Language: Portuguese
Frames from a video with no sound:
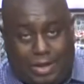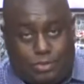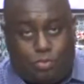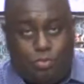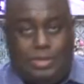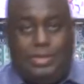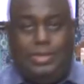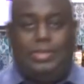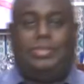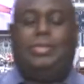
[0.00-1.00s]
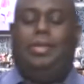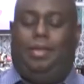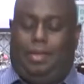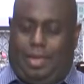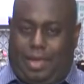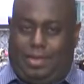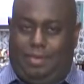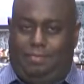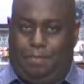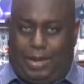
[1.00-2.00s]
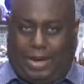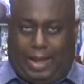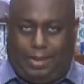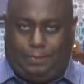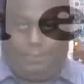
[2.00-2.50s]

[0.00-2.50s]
masculinas, é aqui, vem para cá.